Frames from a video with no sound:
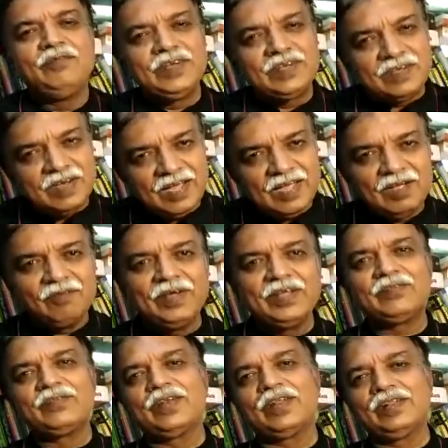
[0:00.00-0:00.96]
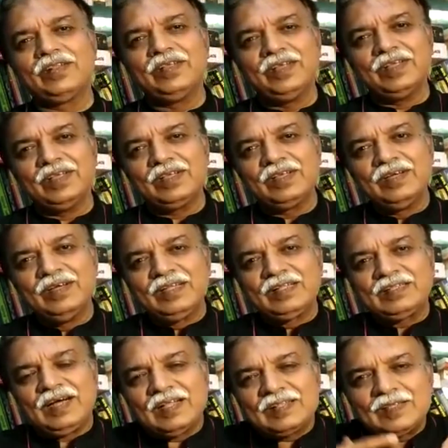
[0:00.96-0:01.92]
வீட்டிலேயே வைத்திருந்து
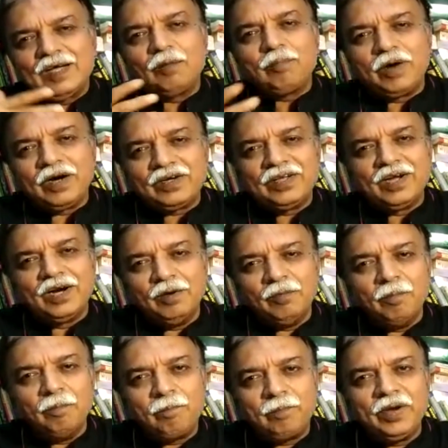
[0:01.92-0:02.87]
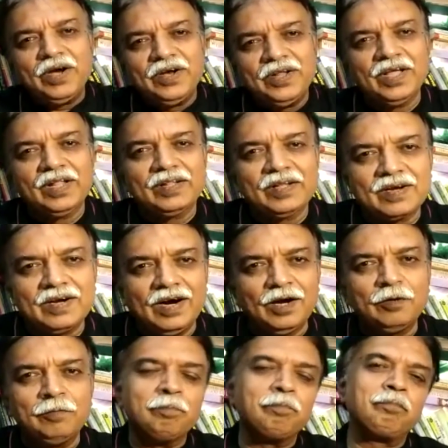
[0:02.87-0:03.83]
தாத்தா பாட்டிகள் பேணிய அந்த
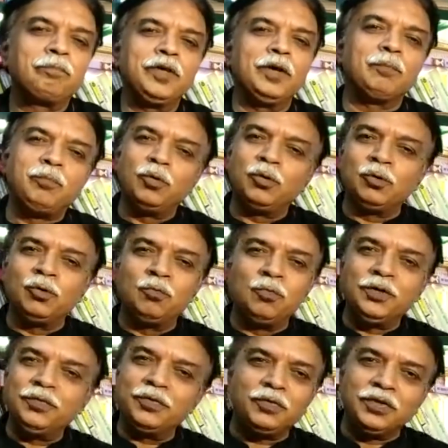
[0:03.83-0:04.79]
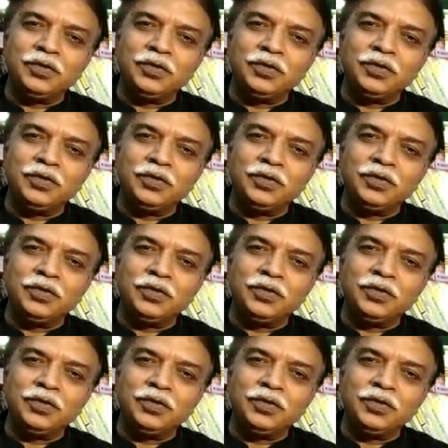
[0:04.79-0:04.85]
காலம் எப்போதும் முடிவுக்கு